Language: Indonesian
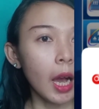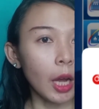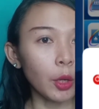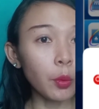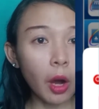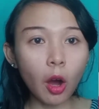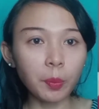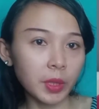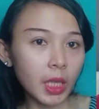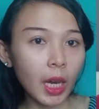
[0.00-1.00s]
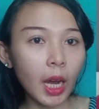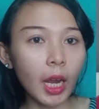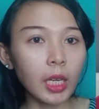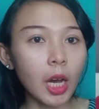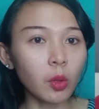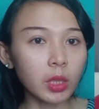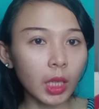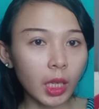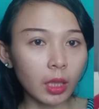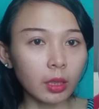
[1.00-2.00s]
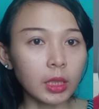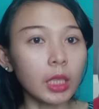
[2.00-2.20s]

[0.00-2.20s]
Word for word: dua opsi yang kalian harus klik.